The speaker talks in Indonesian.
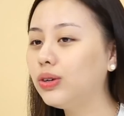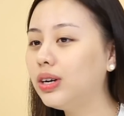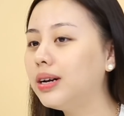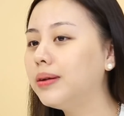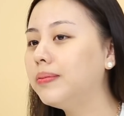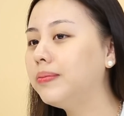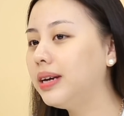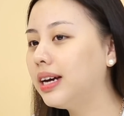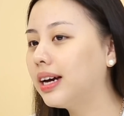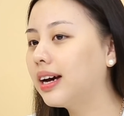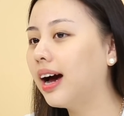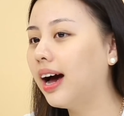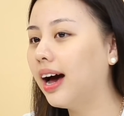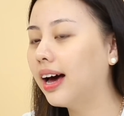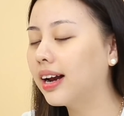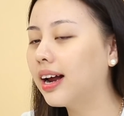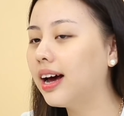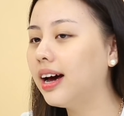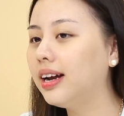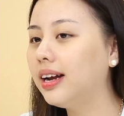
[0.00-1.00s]
tuh lebih ke
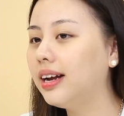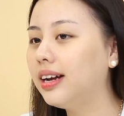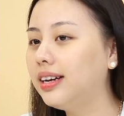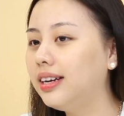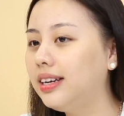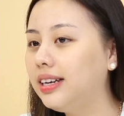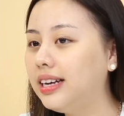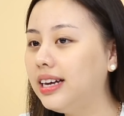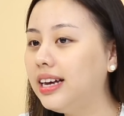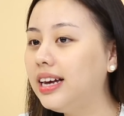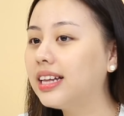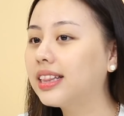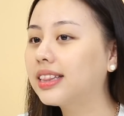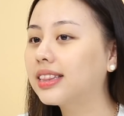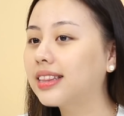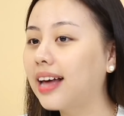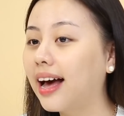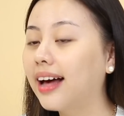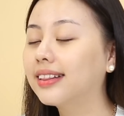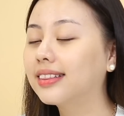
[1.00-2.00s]
arah
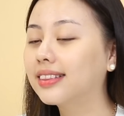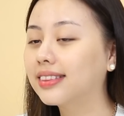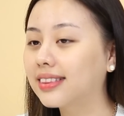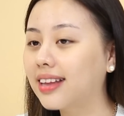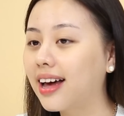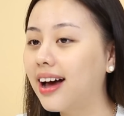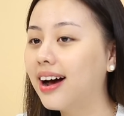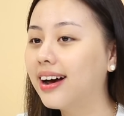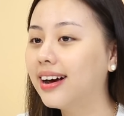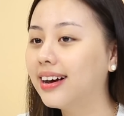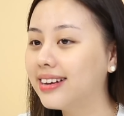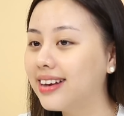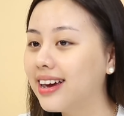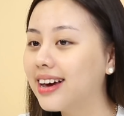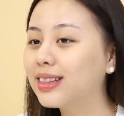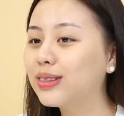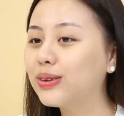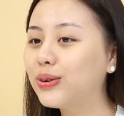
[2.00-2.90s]
ditantangnya